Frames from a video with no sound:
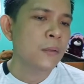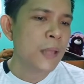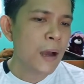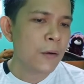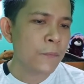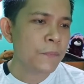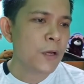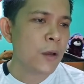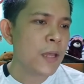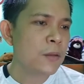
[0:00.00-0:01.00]
Now,
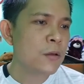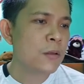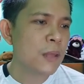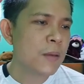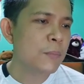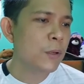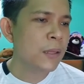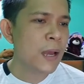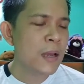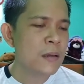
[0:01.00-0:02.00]
oh, eto yung table
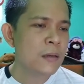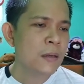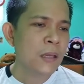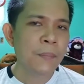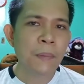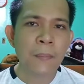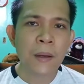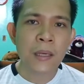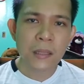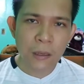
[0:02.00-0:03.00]
na
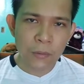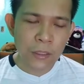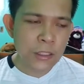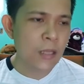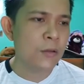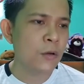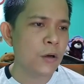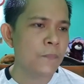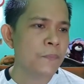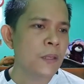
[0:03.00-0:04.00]
ipapakita ko na sa
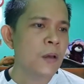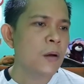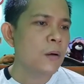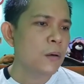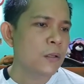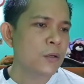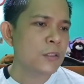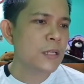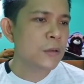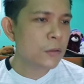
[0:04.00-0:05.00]
inyo.
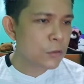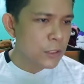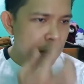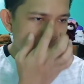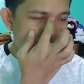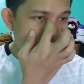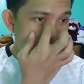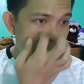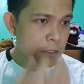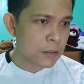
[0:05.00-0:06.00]
Yung 0 to 60
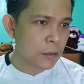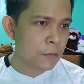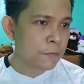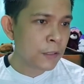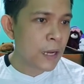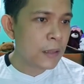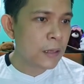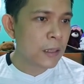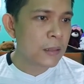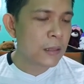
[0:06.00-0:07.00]
days, oh,
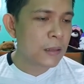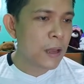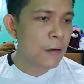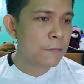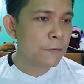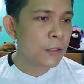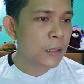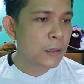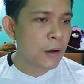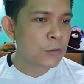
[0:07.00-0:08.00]
400, uh,
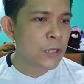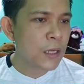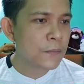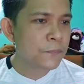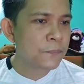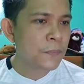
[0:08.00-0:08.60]
40,000